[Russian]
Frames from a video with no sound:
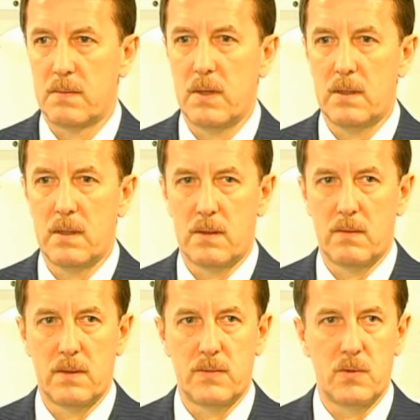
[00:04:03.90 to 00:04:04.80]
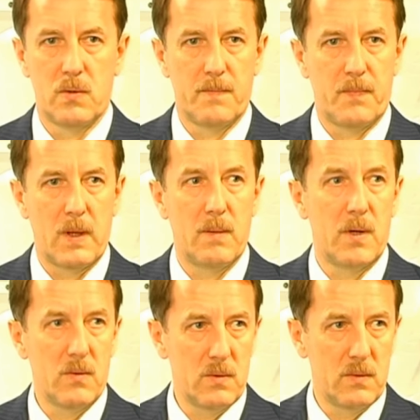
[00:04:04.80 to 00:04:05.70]
смонтировано все
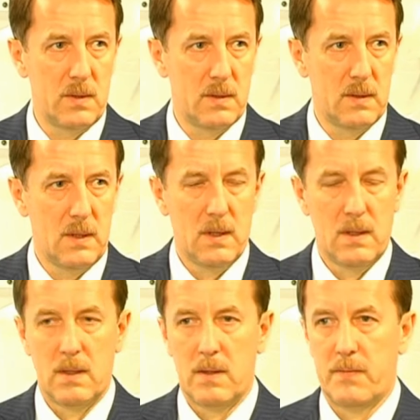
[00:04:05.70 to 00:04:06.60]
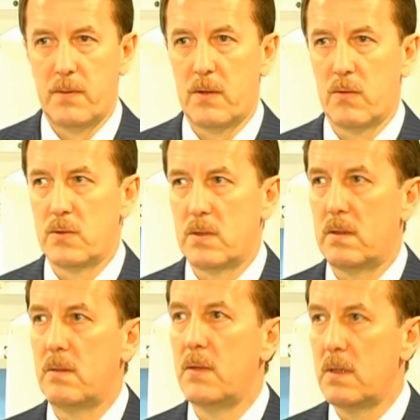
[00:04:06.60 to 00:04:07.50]
оборудование, в первую очередь
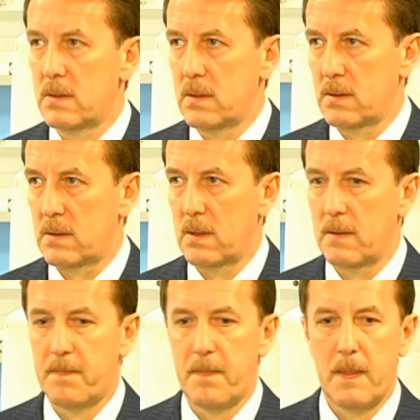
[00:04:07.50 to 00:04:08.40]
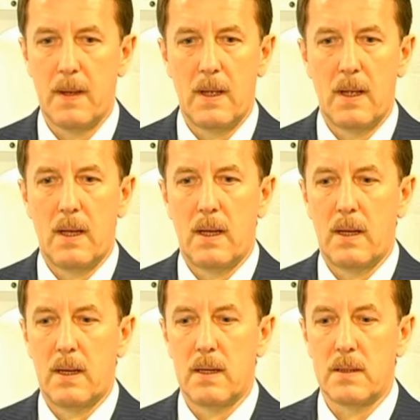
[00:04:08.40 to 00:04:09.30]
медицинское.
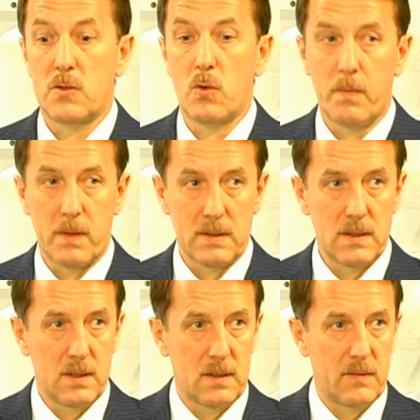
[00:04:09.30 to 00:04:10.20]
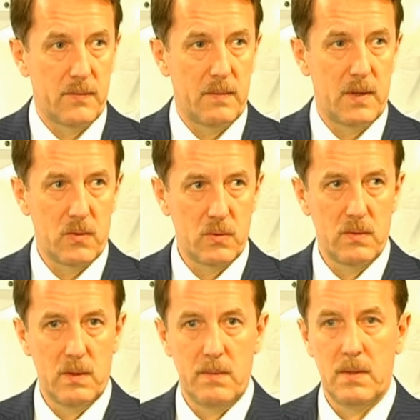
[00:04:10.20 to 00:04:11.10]
100% э,
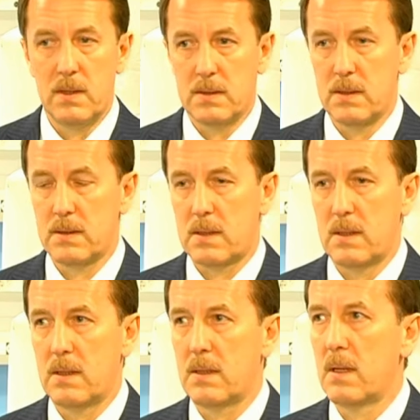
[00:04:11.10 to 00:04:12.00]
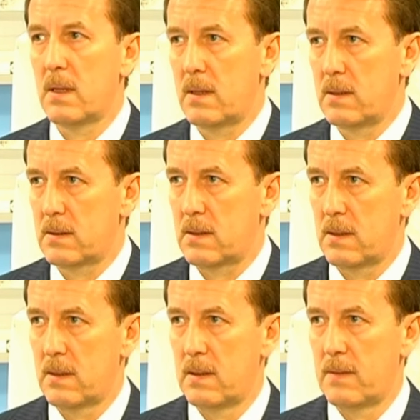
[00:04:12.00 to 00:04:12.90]
оборудования медицинское,
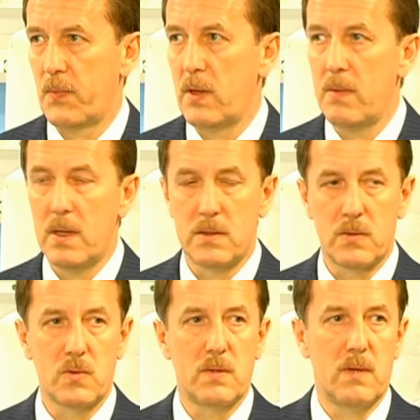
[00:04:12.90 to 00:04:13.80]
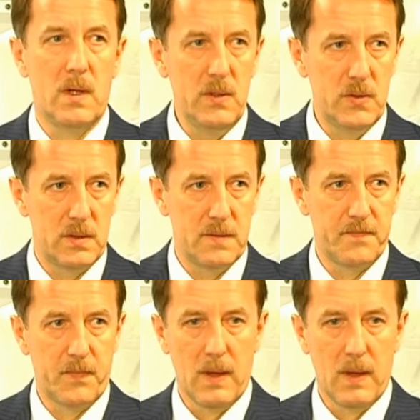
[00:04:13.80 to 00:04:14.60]
технологическое имеется уже в наличии.